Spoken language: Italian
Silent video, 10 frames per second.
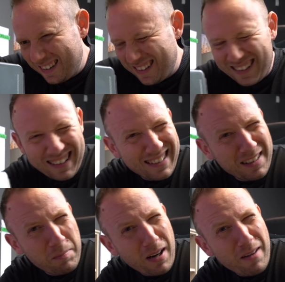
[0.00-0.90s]
No,
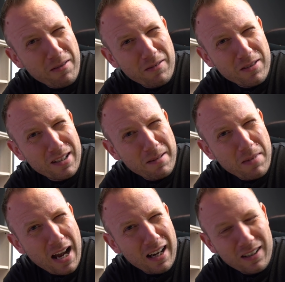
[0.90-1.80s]
speravo fosse
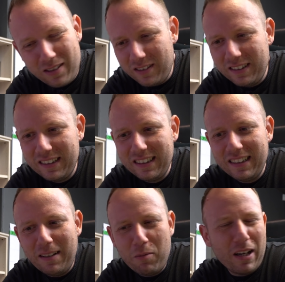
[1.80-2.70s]
bianco,
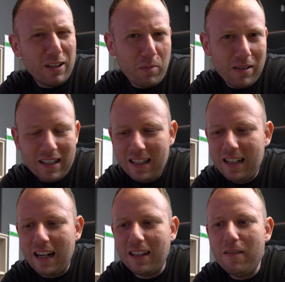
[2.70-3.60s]
più che altro per le
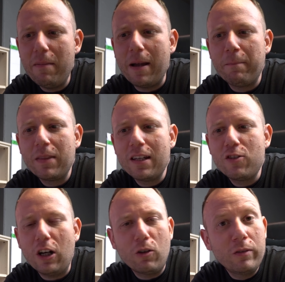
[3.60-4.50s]
ditate, vabbè,
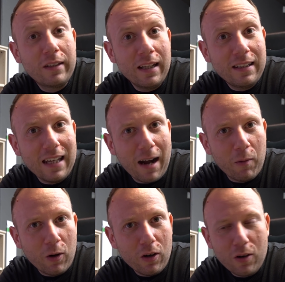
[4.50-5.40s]
ci
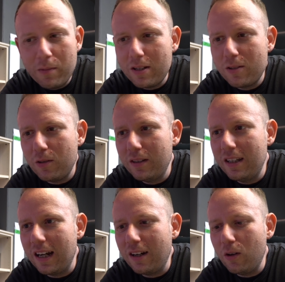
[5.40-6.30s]
accontentiamo, no? Come si suol
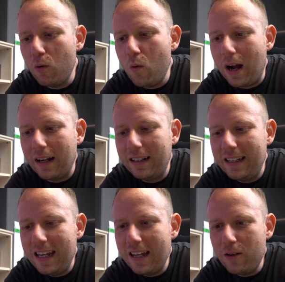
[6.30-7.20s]
dire, eccolo qua,
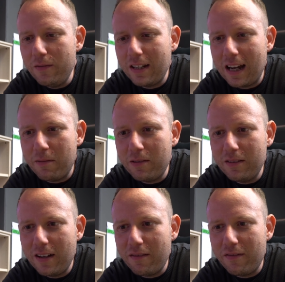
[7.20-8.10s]
nero,
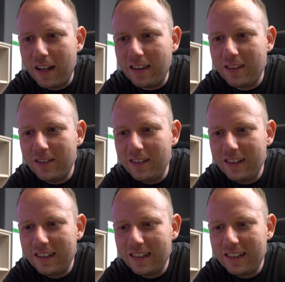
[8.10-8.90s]
vediamo, effetto,